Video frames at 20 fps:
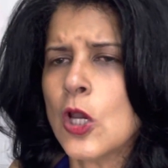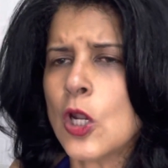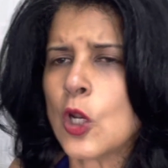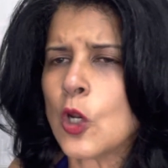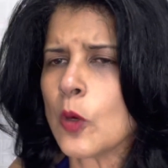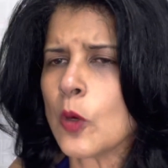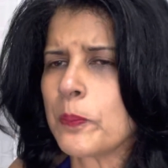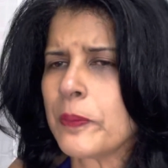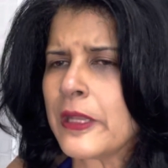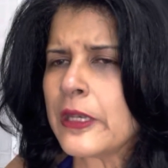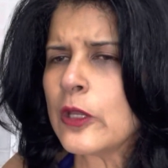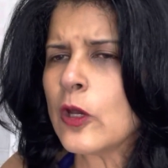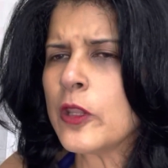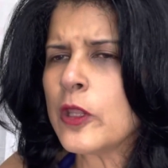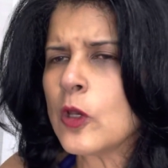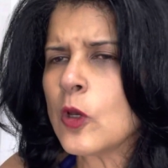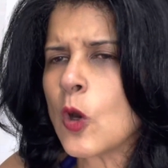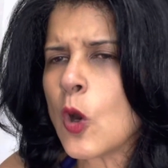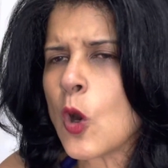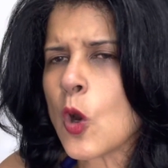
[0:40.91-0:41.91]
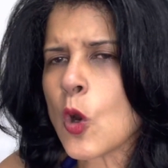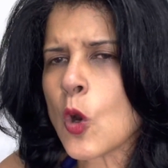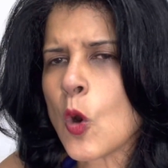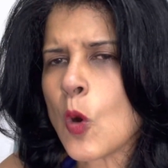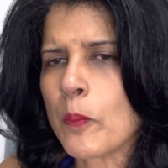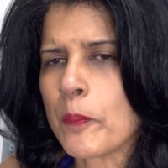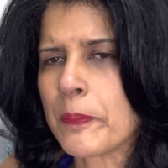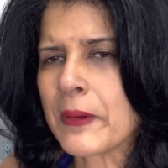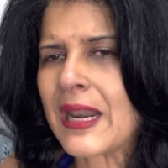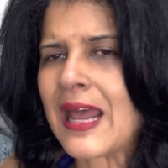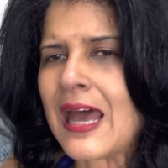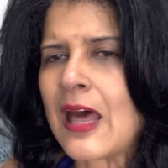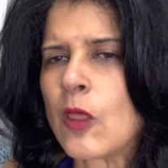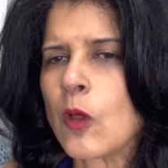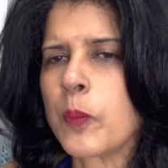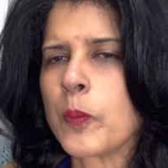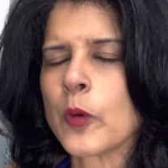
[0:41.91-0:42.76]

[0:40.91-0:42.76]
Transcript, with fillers: los periódicos comprados,